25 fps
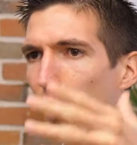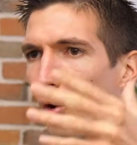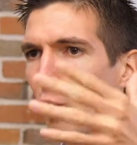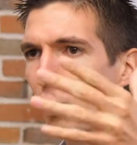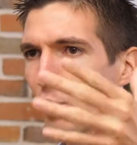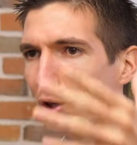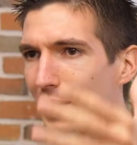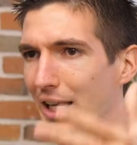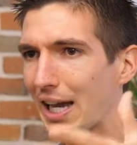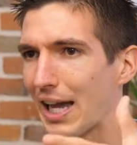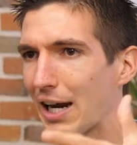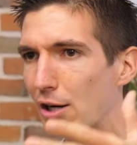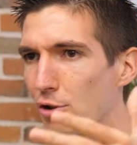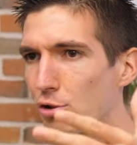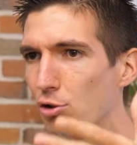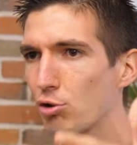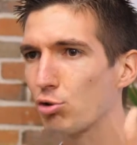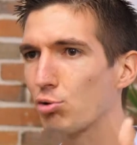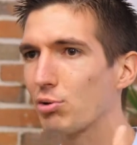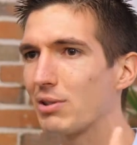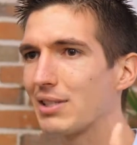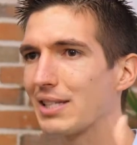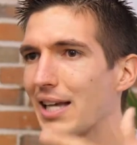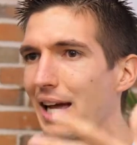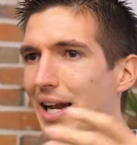auquel je
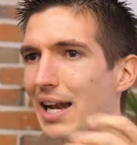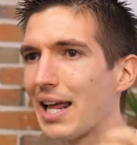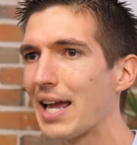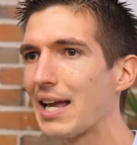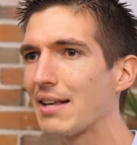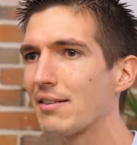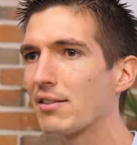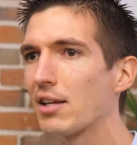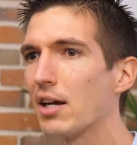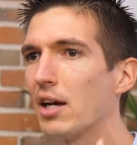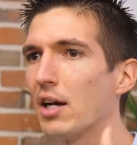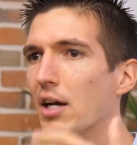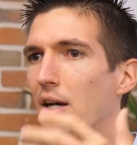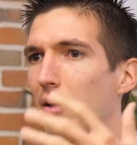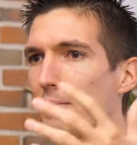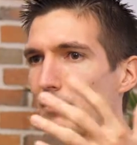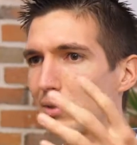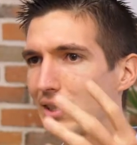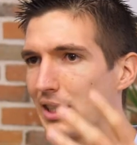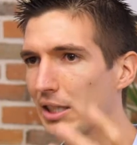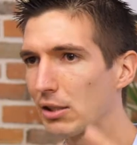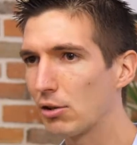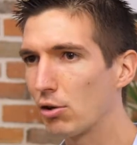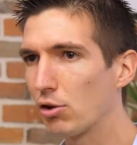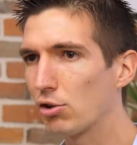suis à l'aise
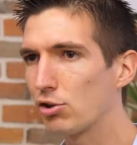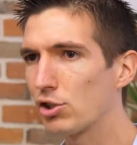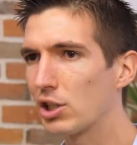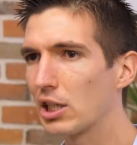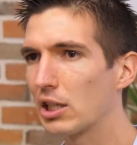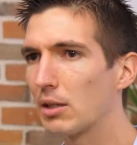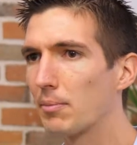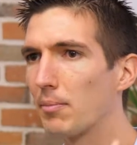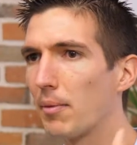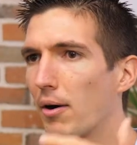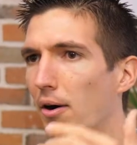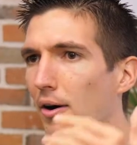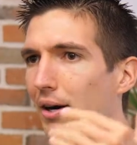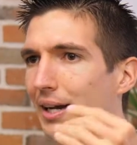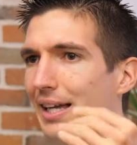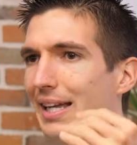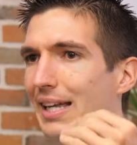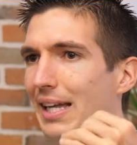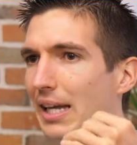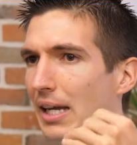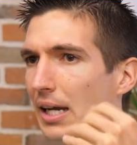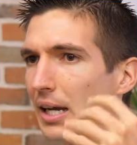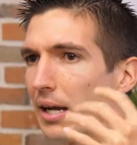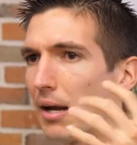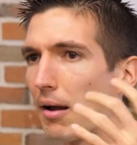psychologiquement
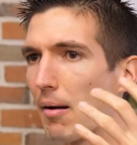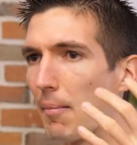et